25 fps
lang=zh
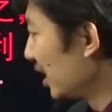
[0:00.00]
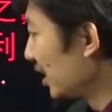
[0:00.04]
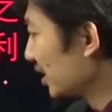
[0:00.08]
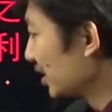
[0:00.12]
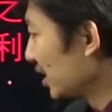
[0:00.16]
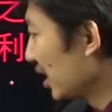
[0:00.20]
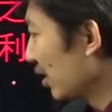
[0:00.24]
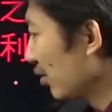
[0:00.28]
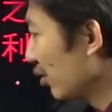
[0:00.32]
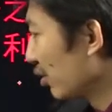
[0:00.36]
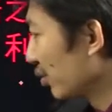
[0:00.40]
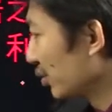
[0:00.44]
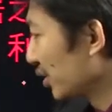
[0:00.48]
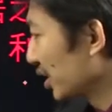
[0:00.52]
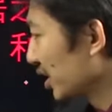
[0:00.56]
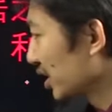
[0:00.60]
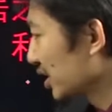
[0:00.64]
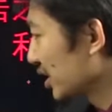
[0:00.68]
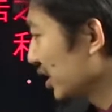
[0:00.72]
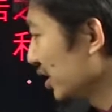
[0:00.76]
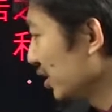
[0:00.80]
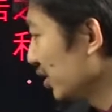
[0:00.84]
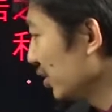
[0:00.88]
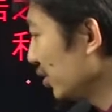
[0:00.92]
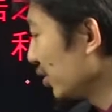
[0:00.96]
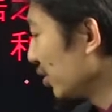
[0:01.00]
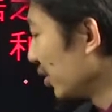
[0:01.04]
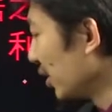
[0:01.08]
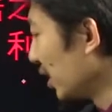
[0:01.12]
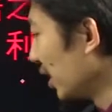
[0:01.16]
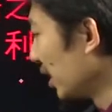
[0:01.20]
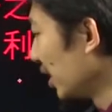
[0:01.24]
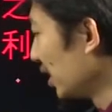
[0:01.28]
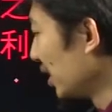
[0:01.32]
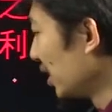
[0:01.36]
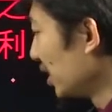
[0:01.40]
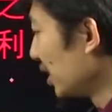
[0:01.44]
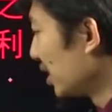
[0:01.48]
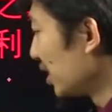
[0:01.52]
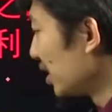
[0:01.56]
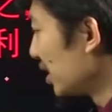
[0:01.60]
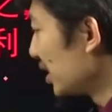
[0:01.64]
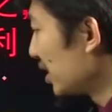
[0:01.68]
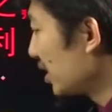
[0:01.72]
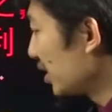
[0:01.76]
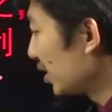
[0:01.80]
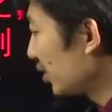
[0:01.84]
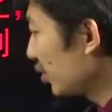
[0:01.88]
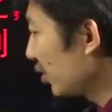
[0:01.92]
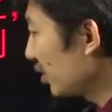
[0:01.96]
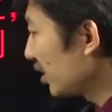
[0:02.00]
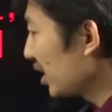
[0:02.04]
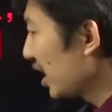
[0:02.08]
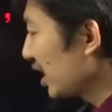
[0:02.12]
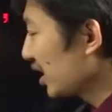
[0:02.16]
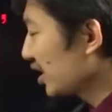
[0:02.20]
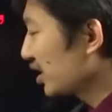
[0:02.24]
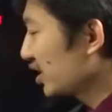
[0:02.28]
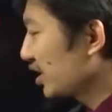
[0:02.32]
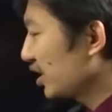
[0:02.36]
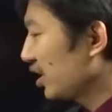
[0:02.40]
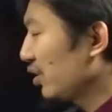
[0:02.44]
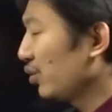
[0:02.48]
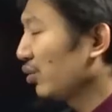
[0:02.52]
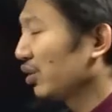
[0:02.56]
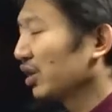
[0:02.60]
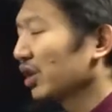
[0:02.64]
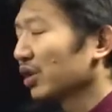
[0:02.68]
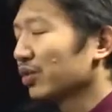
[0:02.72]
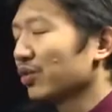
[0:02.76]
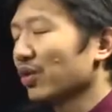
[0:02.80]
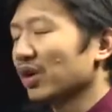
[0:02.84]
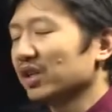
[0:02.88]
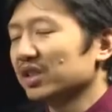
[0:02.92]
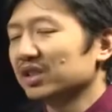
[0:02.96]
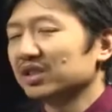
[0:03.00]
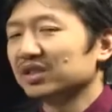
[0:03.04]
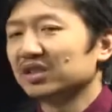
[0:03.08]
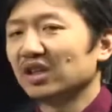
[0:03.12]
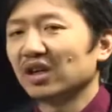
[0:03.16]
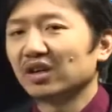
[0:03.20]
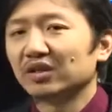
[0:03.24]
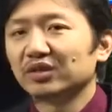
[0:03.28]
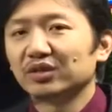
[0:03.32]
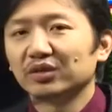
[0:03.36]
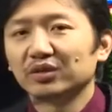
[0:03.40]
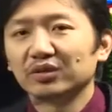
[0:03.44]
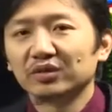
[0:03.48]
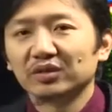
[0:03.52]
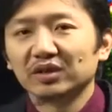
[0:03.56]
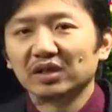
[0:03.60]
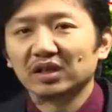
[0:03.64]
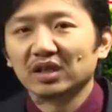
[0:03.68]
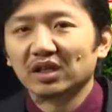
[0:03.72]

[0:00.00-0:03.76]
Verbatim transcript: 在我们的生活以及对待事物的过程当中